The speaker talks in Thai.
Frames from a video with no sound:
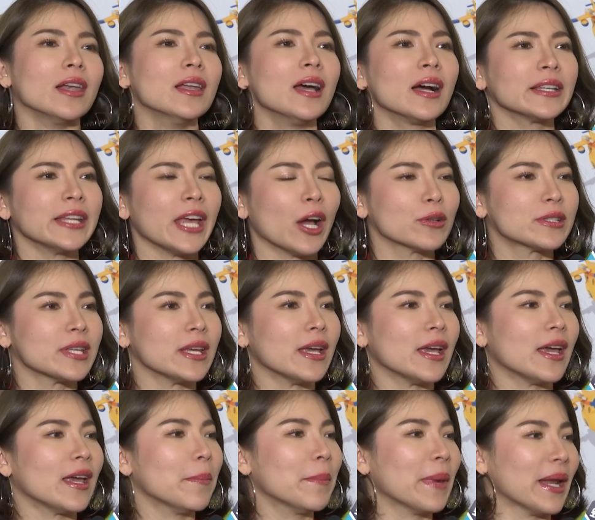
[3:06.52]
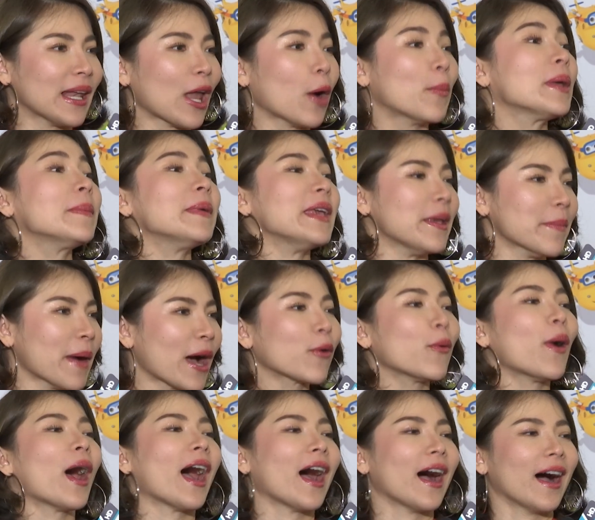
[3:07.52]
เรื่องเดียวที่เหมือนเราไม่มีมาก
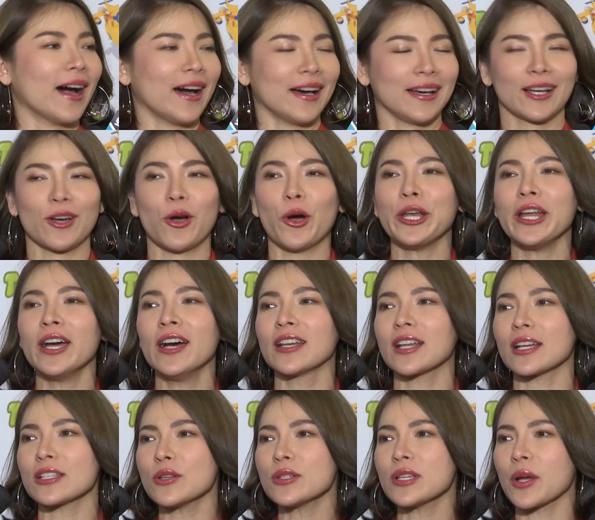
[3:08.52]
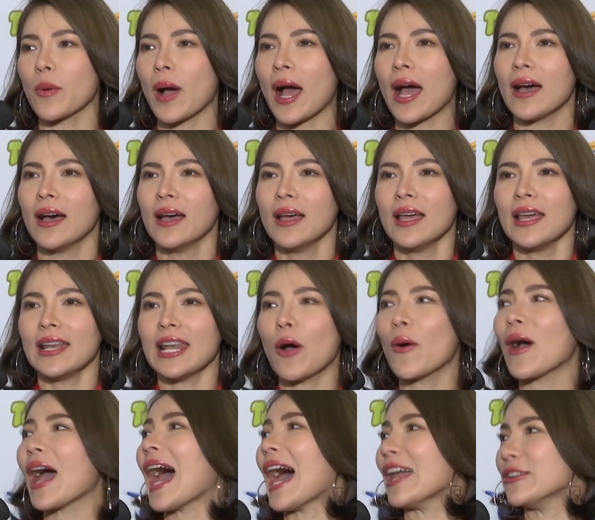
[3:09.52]
กว่า คนอื่นก็จะรู้สึกว่าเรา
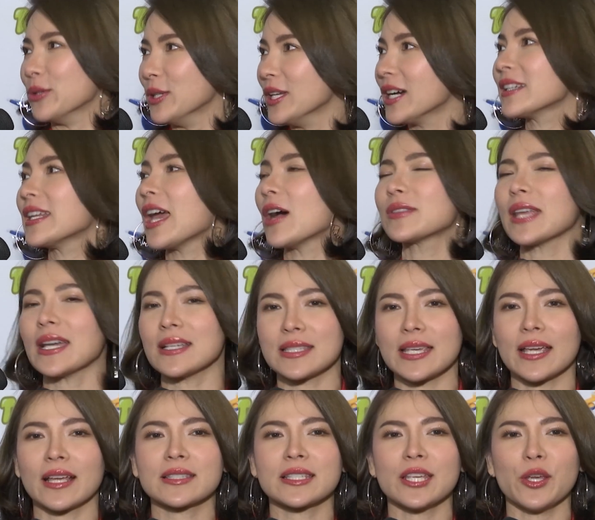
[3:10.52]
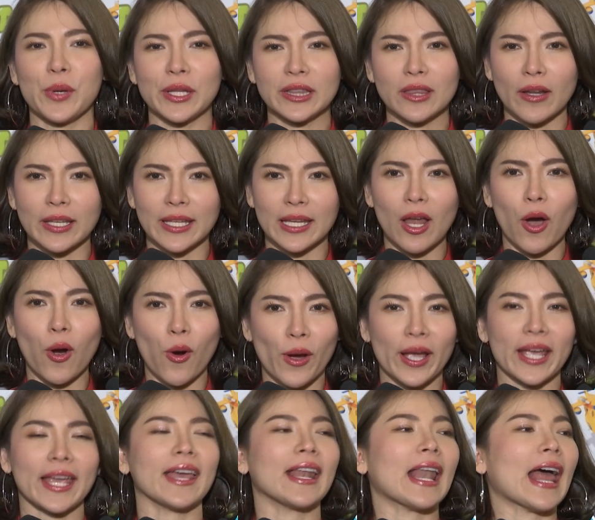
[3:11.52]
ขาดอยู่เรื่องเดียวแต่จริงชีวิตตอนนี้เราโอ
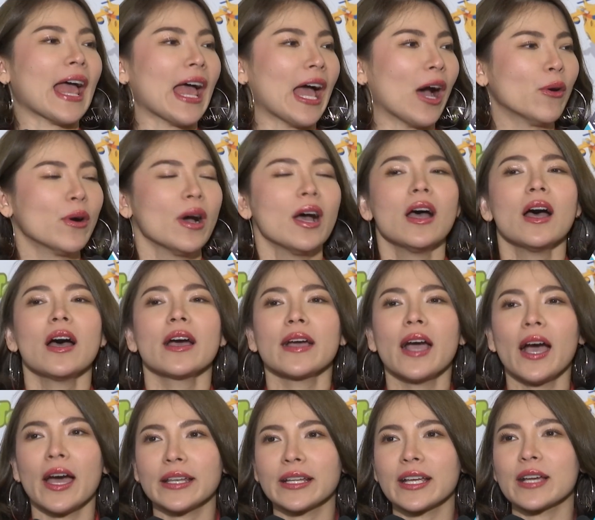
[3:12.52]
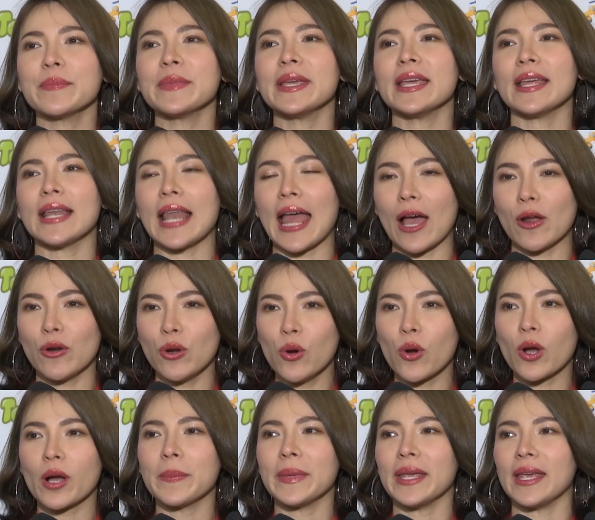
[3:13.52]
เคแล้ว เงินก็มีแล้วลู
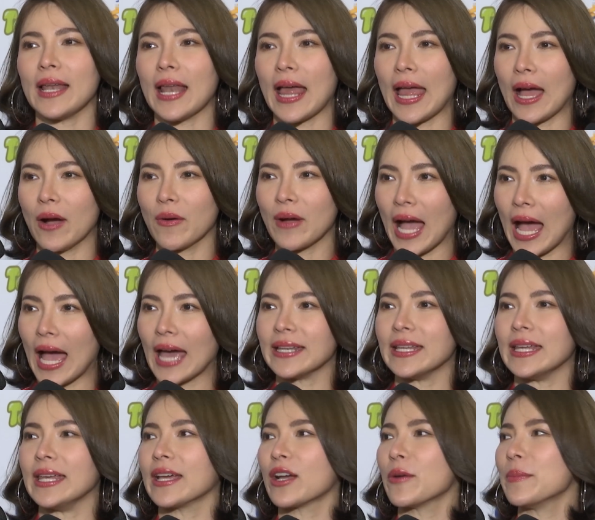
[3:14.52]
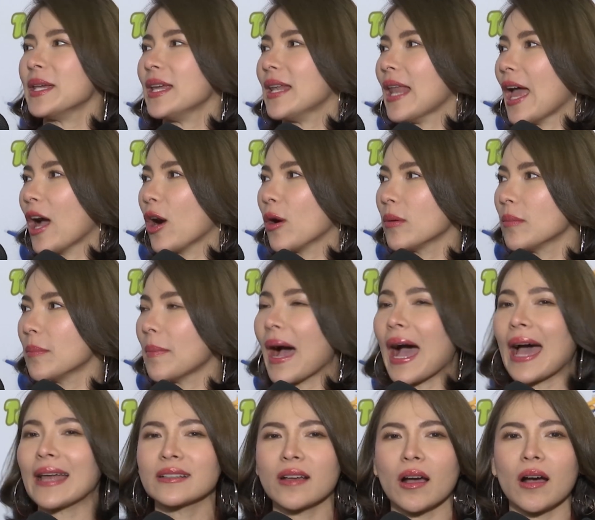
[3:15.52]
กก็มีแล้ว งานดีก็มีแล้ว
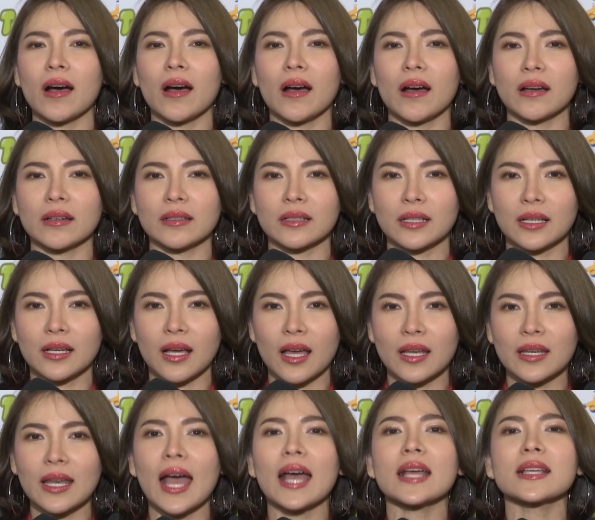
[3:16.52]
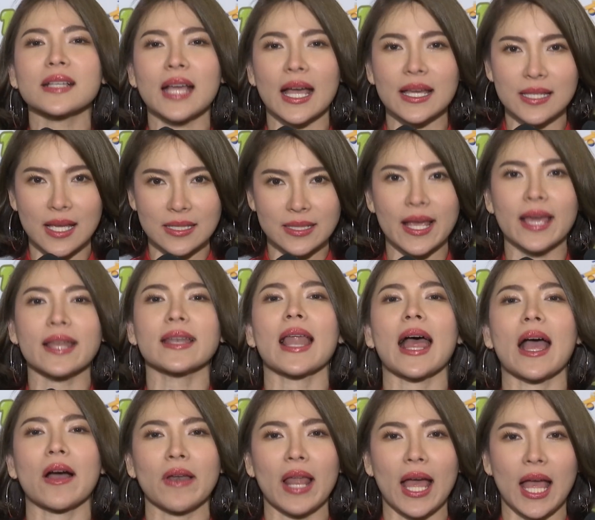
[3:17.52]
บ้านก็ก็น่าใกล้จะเสร็จ
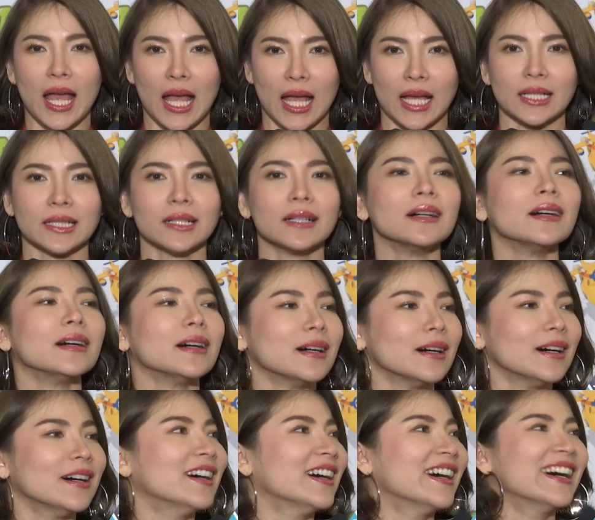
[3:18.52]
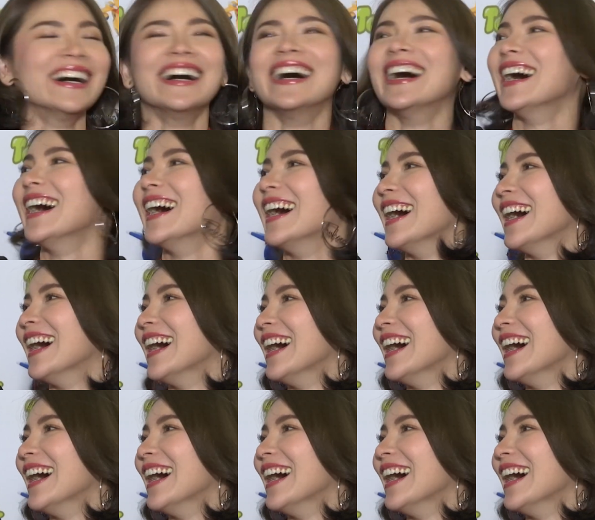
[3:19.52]
แล้วแหละ เออแล้ววันนี้ถ้าไม่มี